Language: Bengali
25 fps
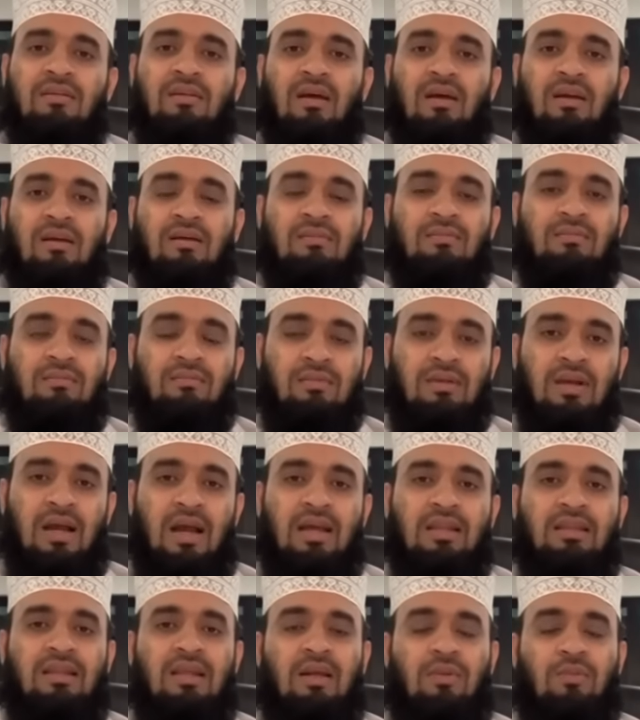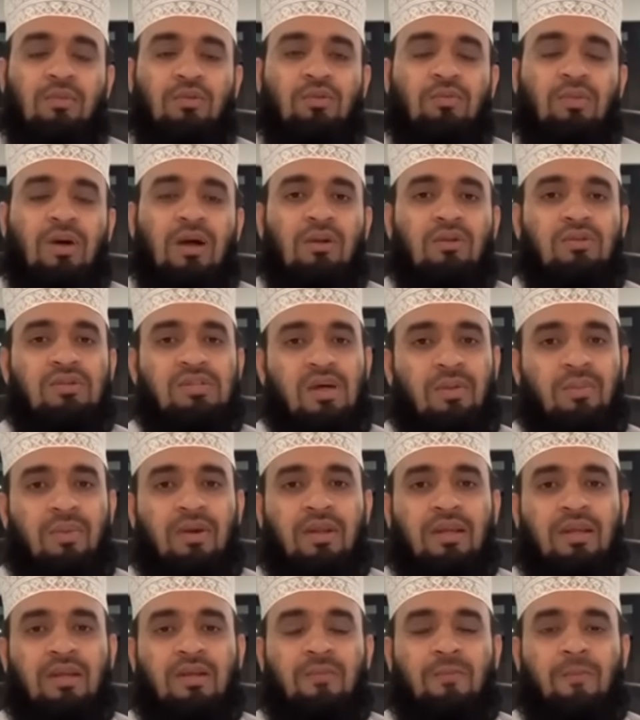তার গায়ে দেওয়ার মতো ভালো
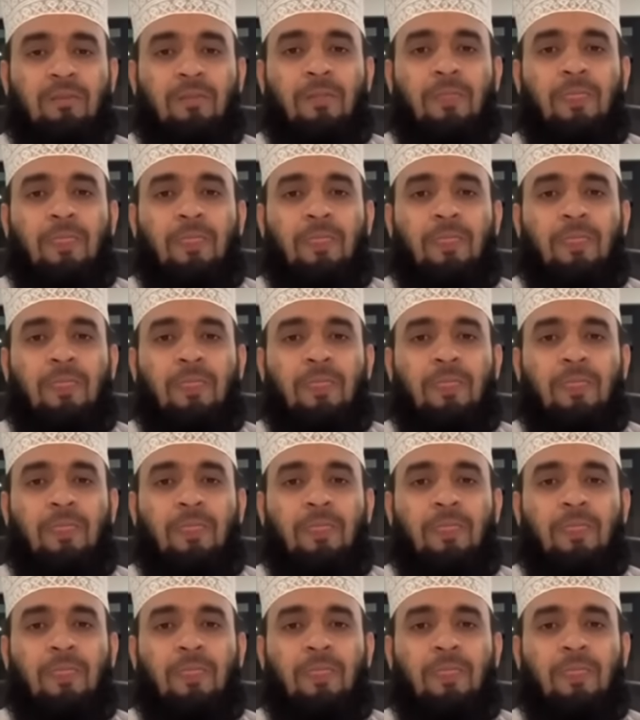জামা নেই